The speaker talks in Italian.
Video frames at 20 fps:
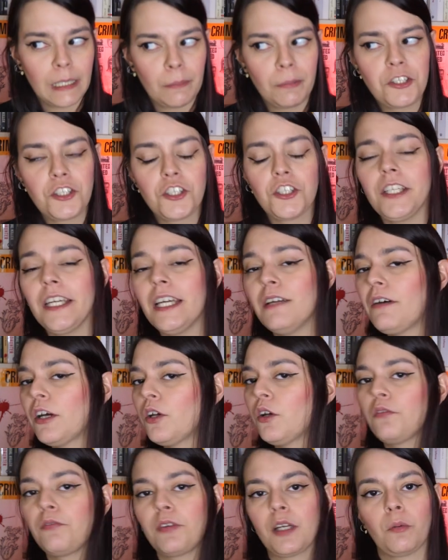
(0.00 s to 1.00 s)
Gli amici di Eva
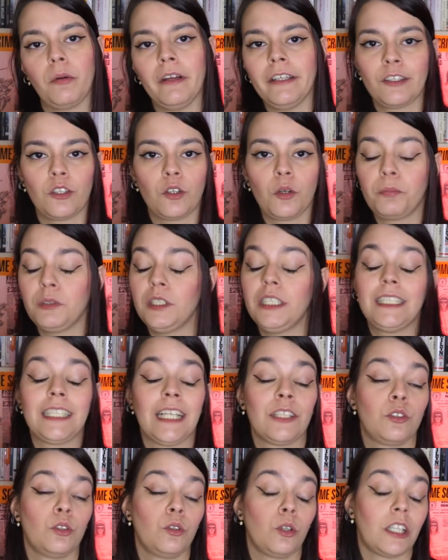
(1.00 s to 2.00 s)
non frequentano più di
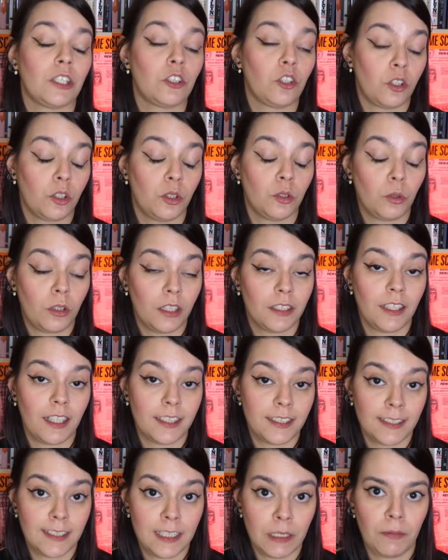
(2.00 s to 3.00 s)
tanto l'oratorio durante la
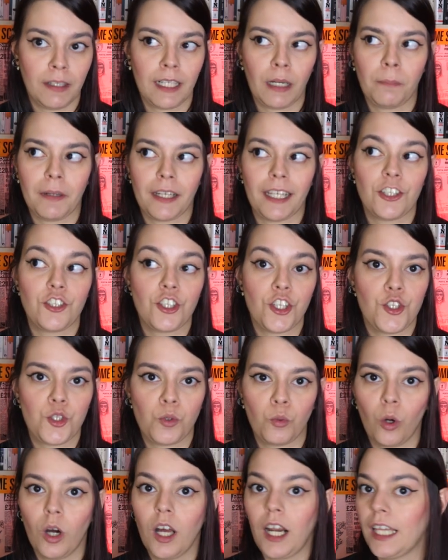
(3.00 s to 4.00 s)
settimana perché c'è
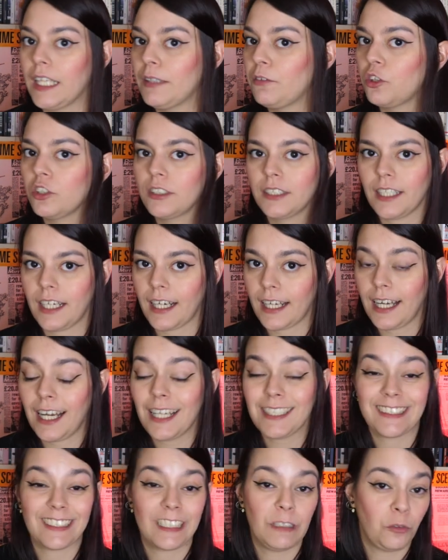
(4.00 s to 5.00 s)
scuola, devono stare a
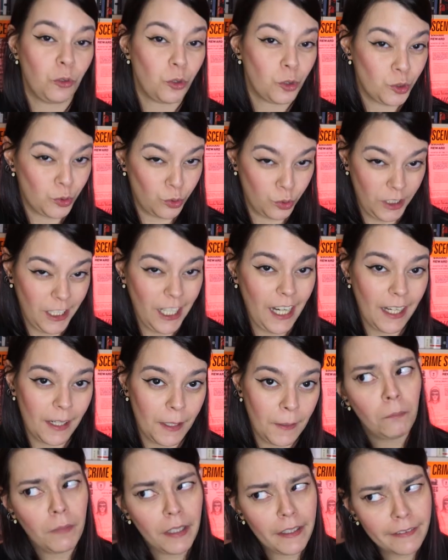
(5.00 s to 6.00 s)
casa, devono
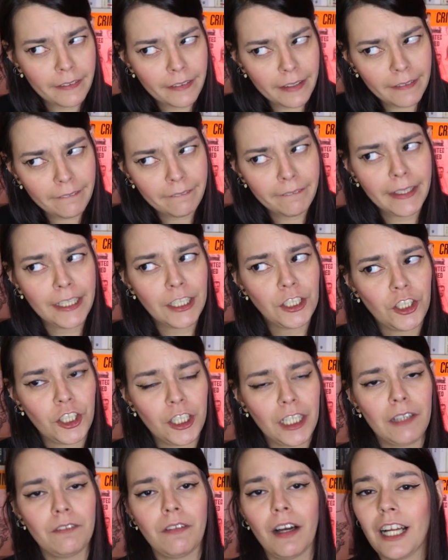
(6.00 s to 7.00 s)
studiare. Mentre
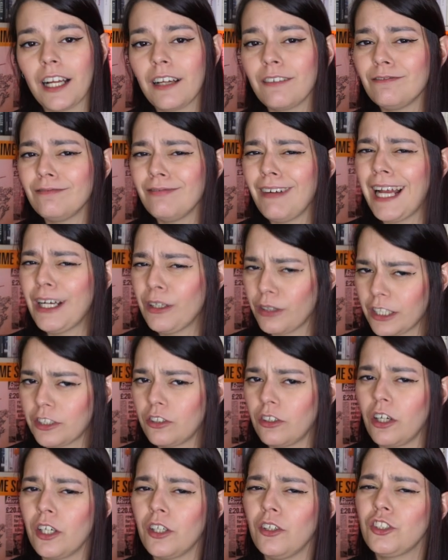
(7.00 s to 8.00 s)
invece Eva
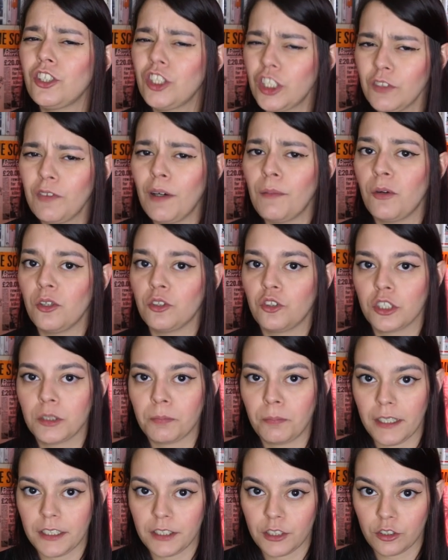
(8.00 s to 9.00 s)
all'oratorio ci va molto
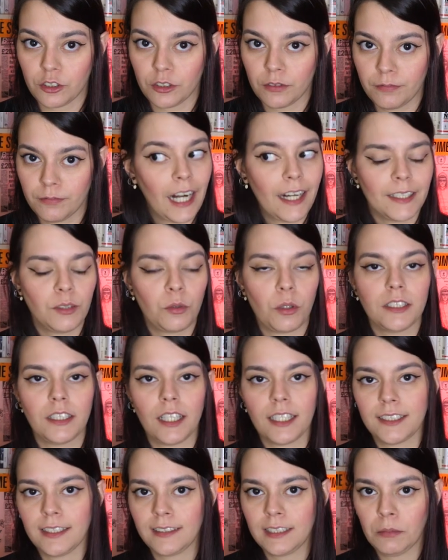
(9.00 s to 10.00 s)
spesso, anche durante
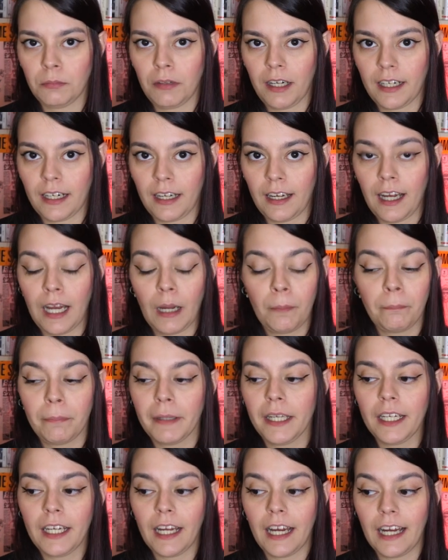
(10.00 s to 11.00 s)
la settimana.
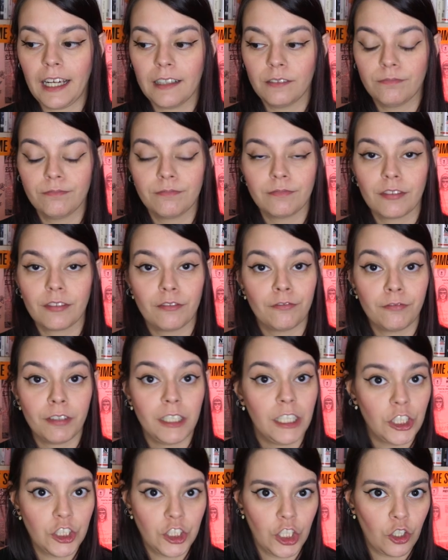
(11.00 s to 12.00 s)
Appena
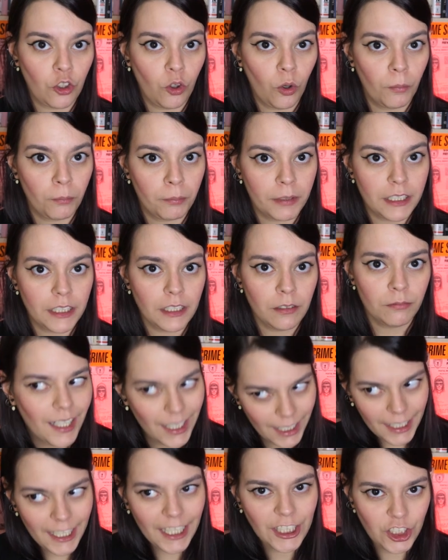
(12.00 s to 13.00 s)
finisce i compiti
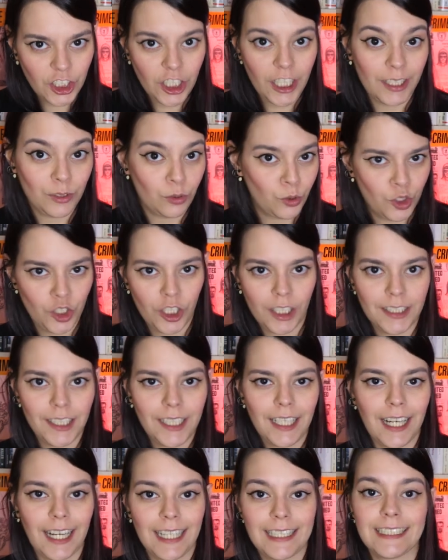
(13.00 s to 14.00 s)
e riesce ad uscire di
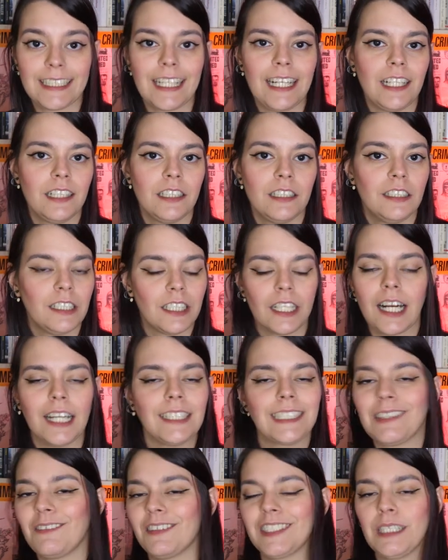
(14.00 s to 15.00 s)
casa, la
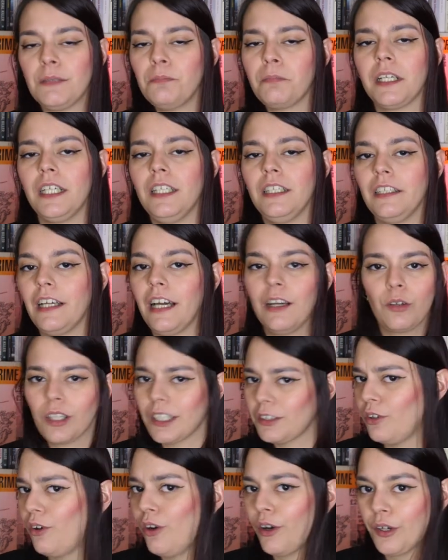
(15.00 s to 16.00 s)
ragazza va sempre lì,
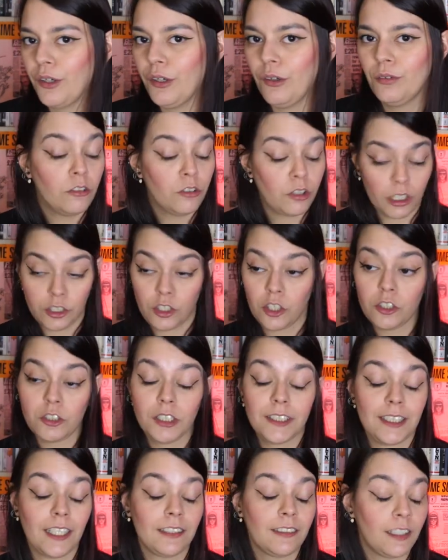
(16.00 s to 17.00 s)
all'oratorio. L'oratorio di
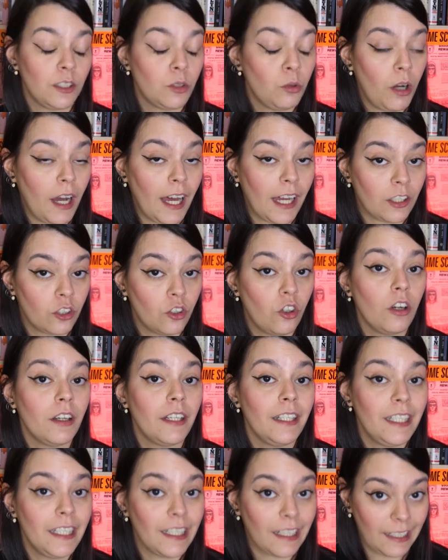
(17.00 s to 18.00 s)
Sant'Edoardo
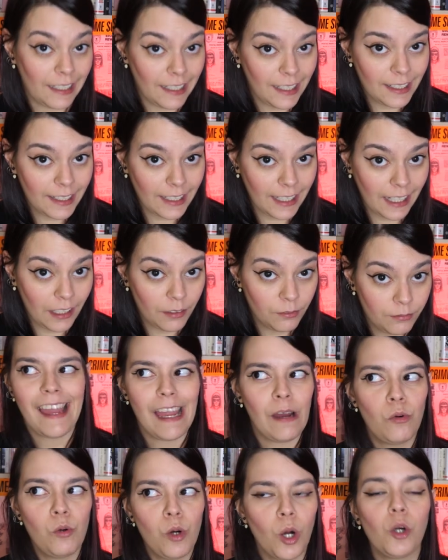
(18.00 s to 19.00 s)
in realtà è
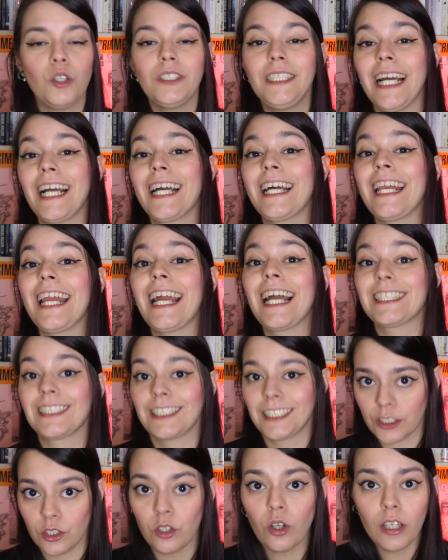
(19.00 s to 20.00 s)
un luogo di
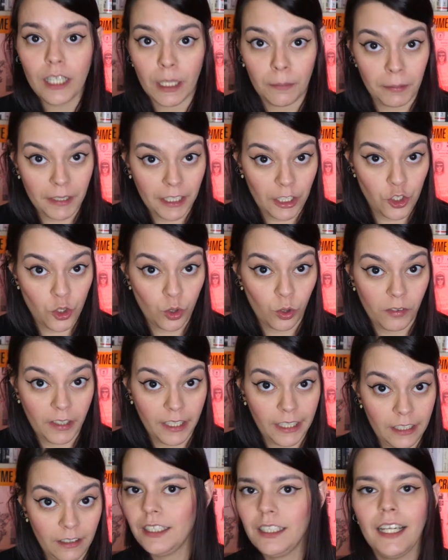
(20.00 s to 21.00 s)
aggregazione per i
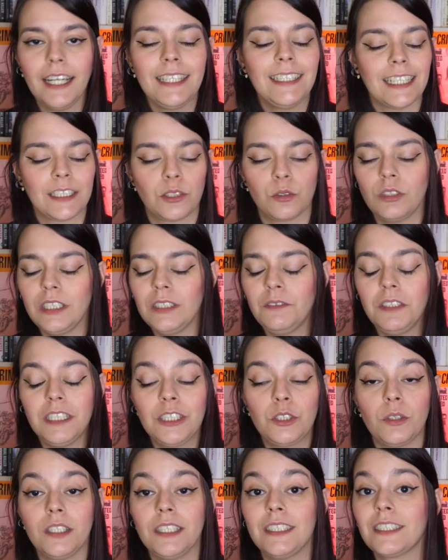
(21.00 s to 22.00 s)
giovani ed è
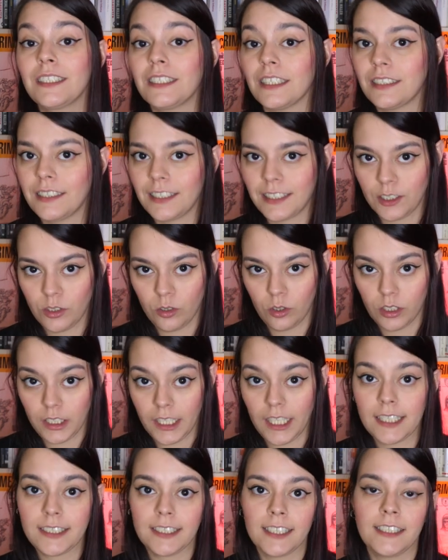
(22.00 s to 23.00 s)
suddiviso in
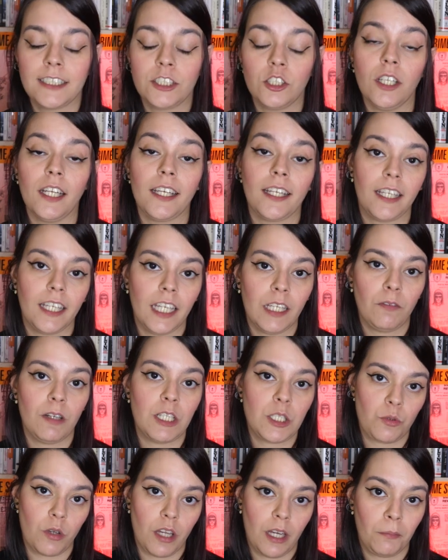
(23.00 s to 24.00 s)
sezioni. La sezione che Eva e
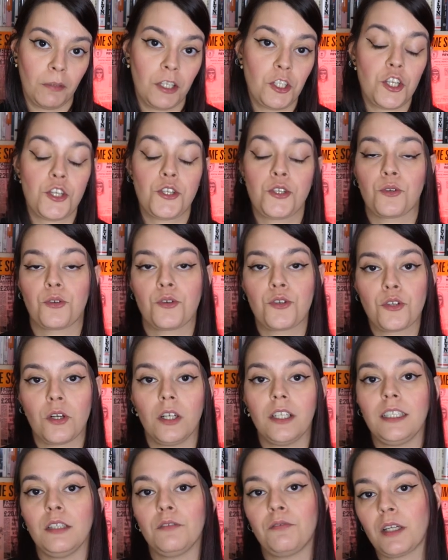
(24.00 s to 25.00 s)
i suoi amici sono
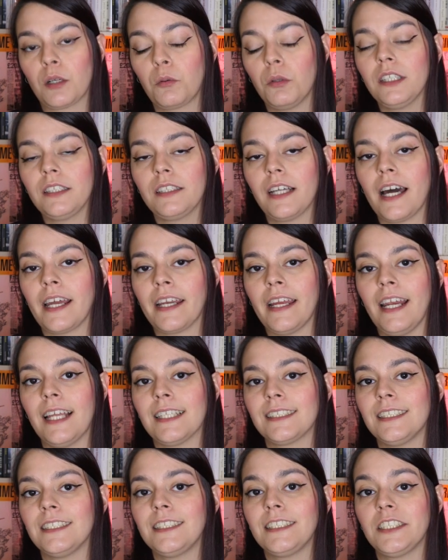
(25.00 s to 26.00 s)
soliti frequentare è la
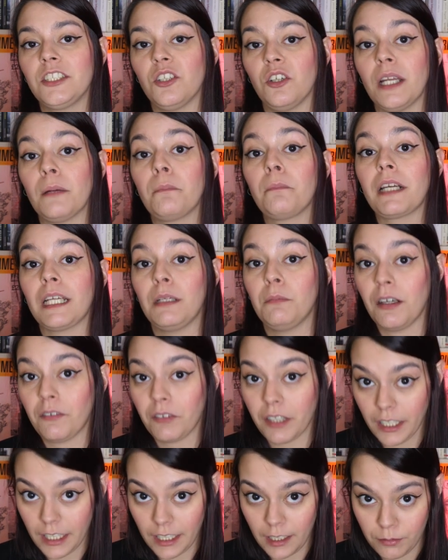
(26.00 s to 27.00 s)
sezione
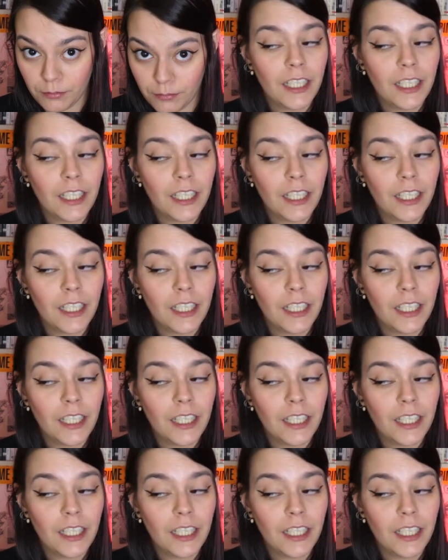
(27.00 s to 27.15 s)
primavera.